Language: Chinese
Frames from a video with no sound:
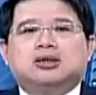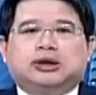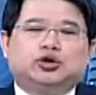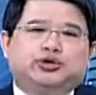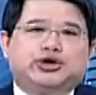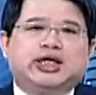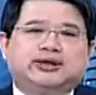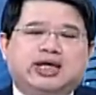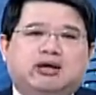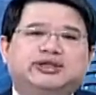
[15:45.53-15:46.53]
那就均
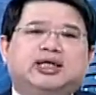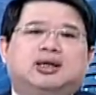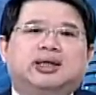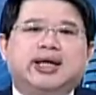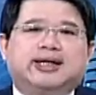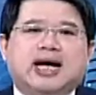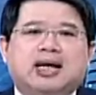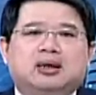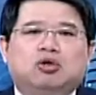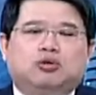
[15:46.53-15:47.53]
衡条件而言
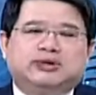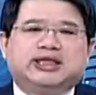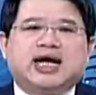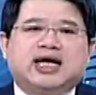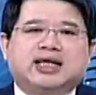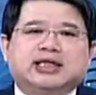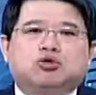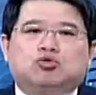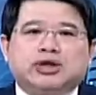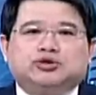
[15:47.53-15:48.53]
呢，我们先来看一下
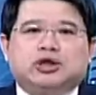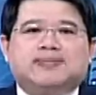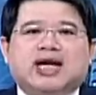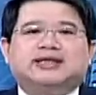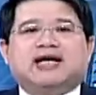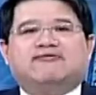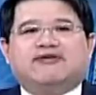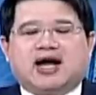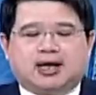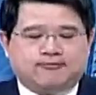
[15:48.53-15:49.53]
古典学派的想
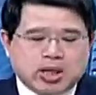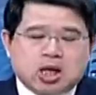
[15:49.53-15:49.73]
法哈。